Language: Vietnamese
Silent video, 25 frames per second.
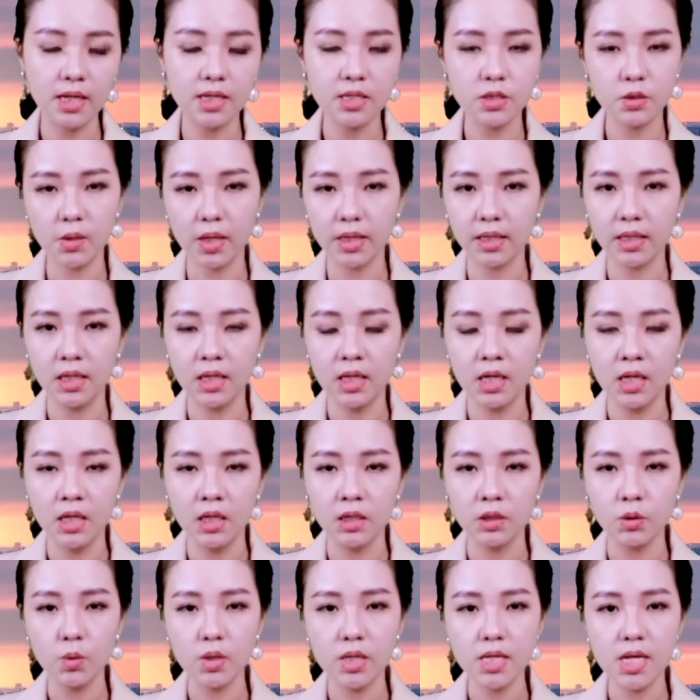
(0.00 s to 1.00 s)
kinh doanh.
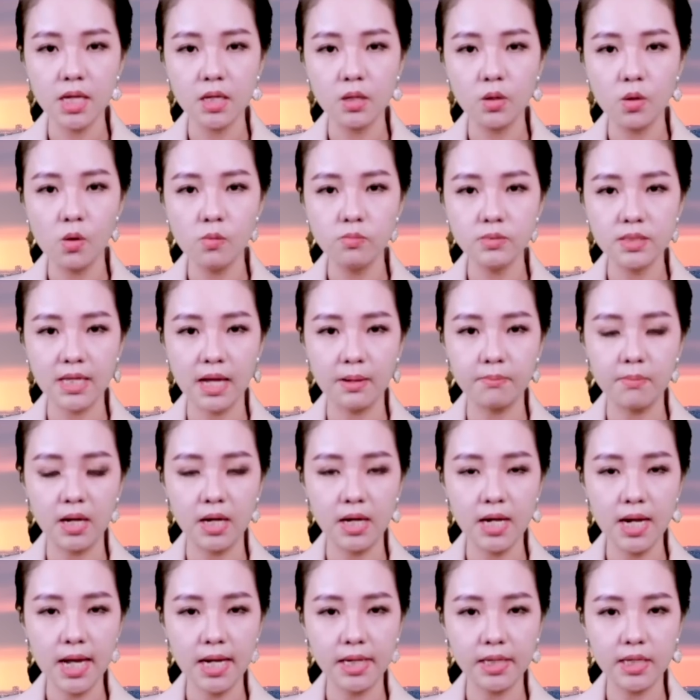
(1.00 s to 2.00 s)
Tuy nhiên, khung giá bán
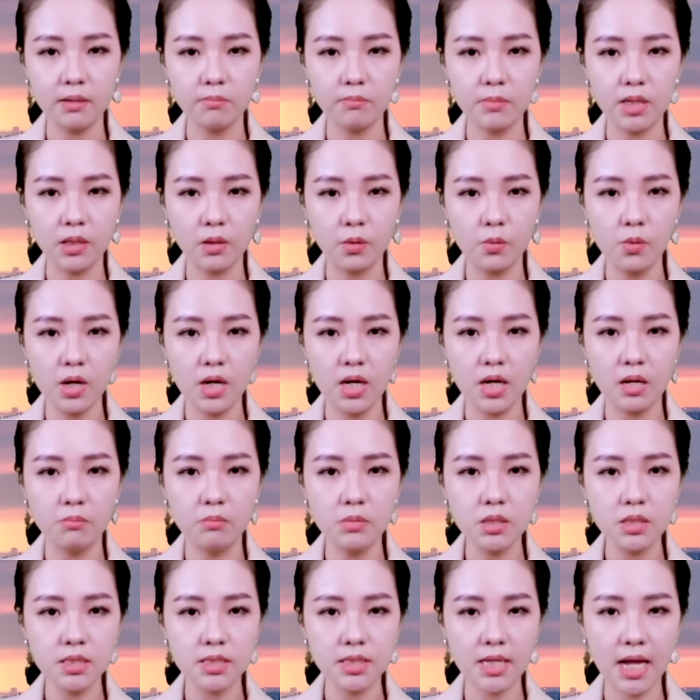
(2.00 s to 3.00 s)
lẻ điện bình quân là
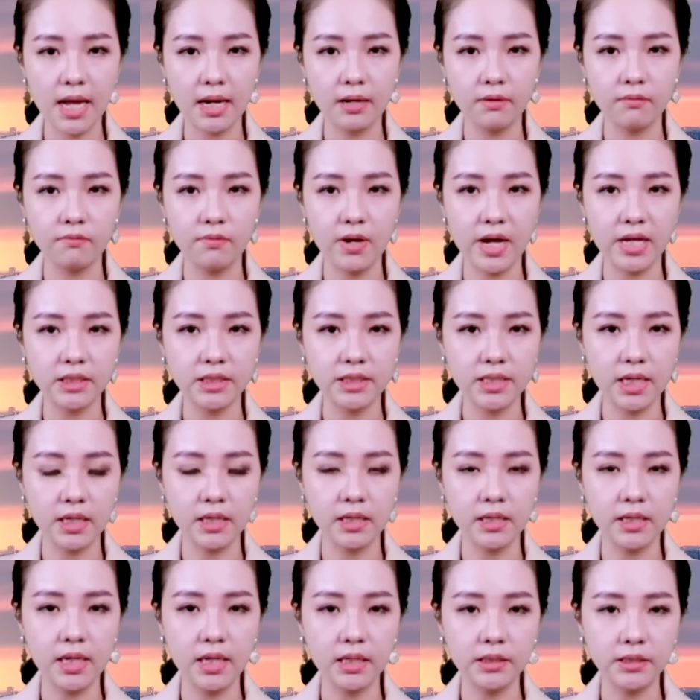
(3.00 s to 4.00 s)
mức sàn và
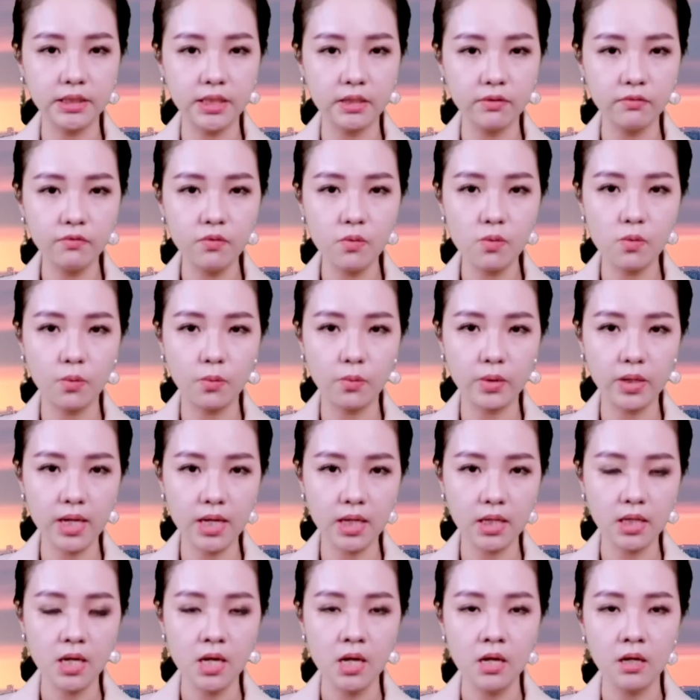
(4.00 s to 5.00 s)
trần để chính phủ quy
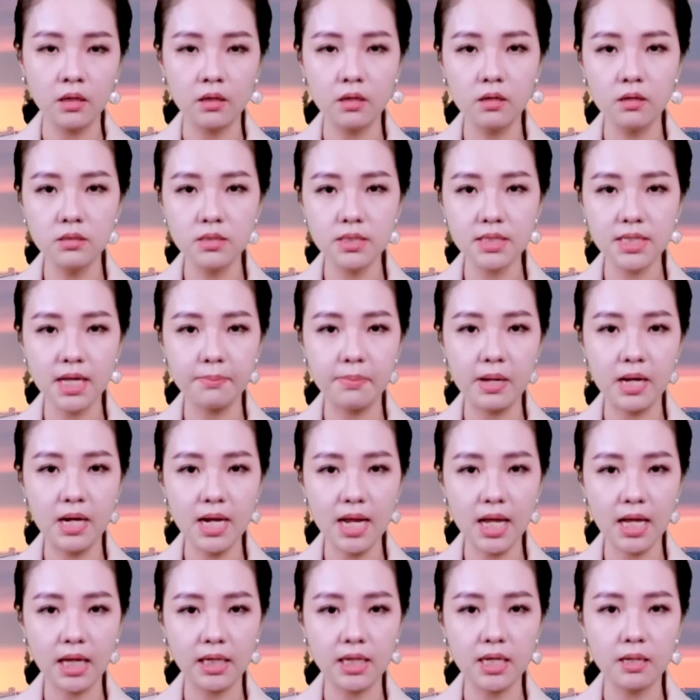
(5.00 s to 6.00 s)
định cứng giá bán
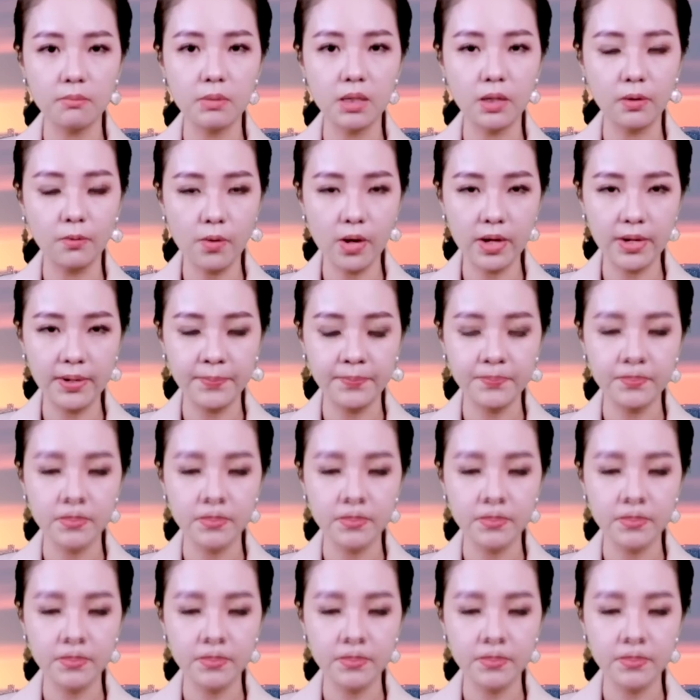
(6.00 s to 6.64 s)
lẻ điện bình quân.